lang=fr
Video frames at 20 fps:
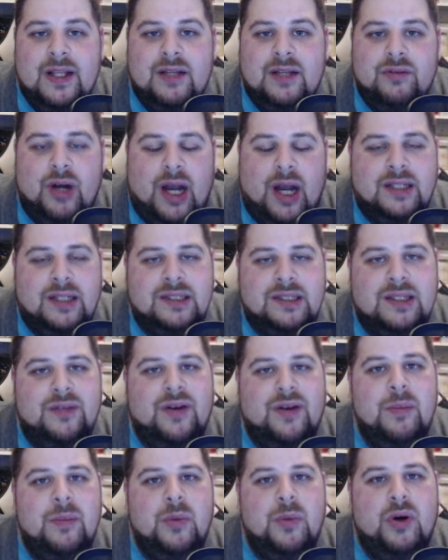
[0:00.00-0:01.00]
voilà, c'est
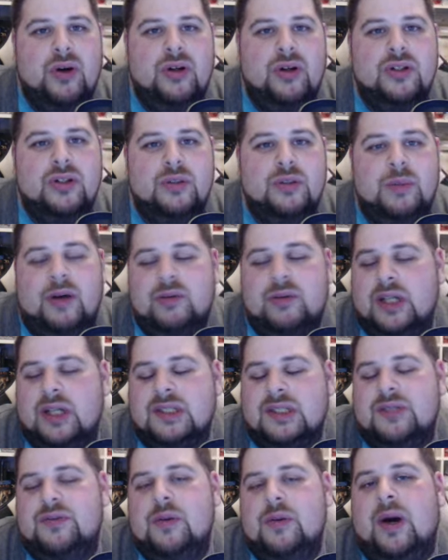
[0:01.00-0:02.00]
vraiment, euh, bah voilà,
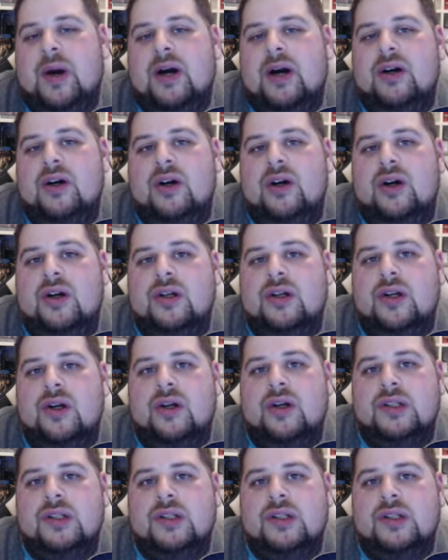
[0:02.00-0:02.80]
c'est fait par, euh,